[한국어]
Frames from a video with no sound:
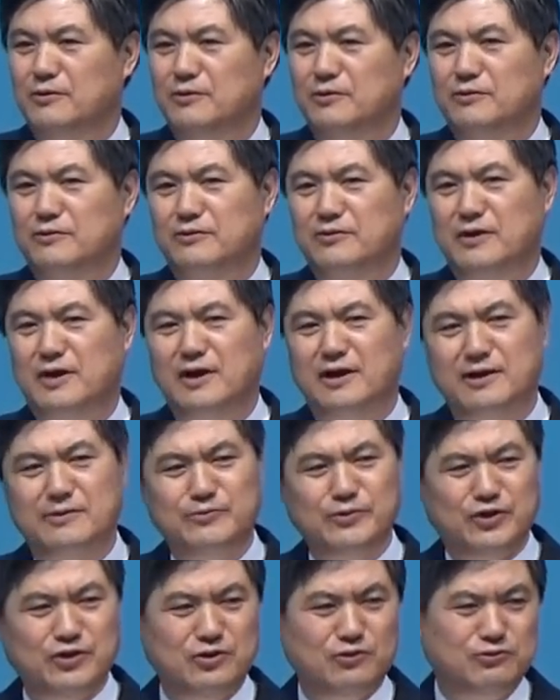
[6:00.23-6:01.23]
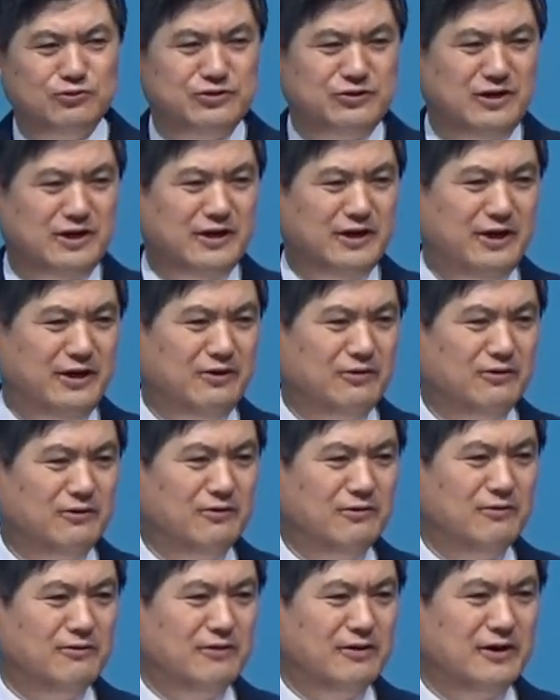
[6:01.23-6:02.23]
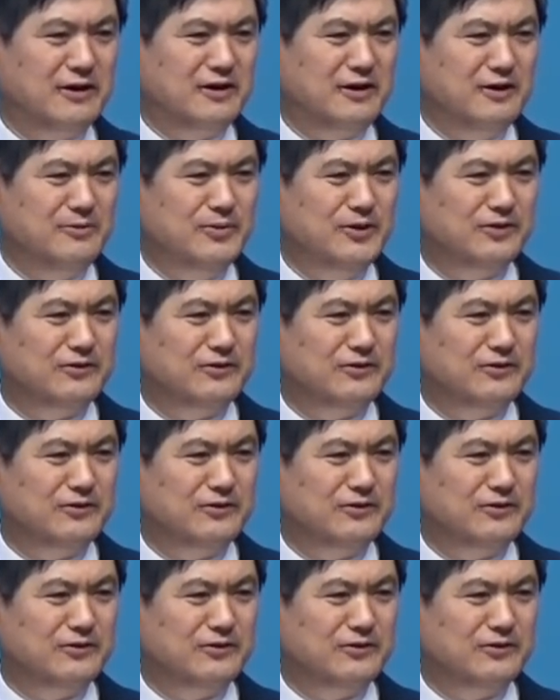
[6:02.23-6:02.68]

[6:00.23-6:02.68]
사람들이 오질 않아요. 하나님이